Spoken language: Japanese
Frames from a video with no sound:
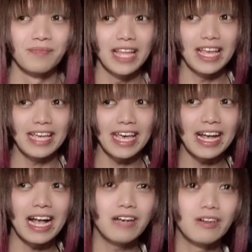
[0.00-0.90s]
で、月
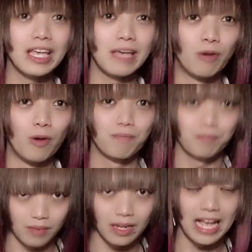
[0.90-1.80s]
間クッキーも
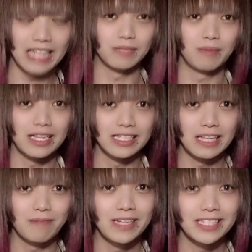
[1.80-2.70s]
発売し
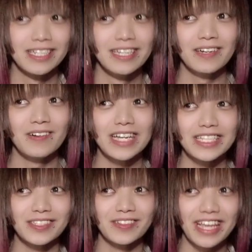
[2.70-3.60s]
てます。今
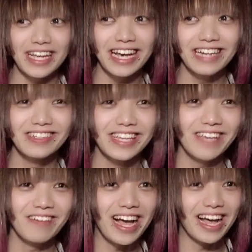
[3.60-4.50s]
月の月間
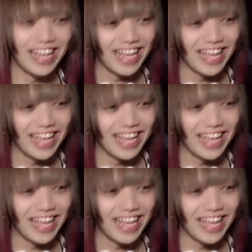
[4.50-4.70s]
クッキーは、